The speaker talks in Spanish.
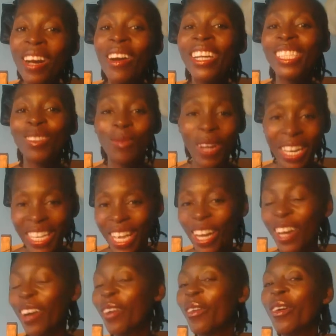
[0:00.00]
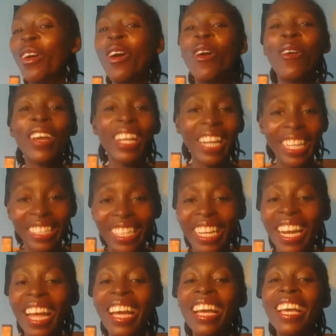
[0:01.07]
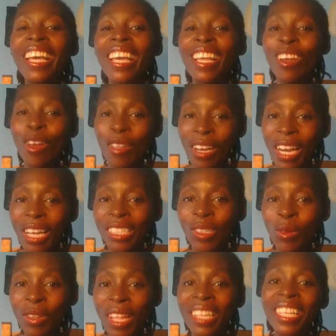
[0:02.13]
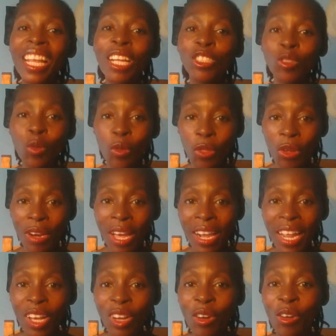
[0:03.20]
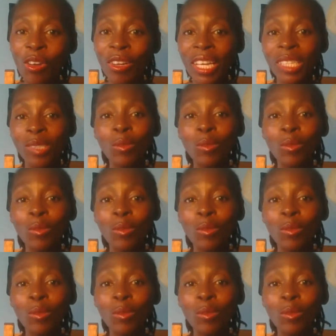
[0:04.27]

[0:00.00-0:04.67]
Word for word: a España o, Inglaterra, lo de la seguridad ya la solucionaré con lo que es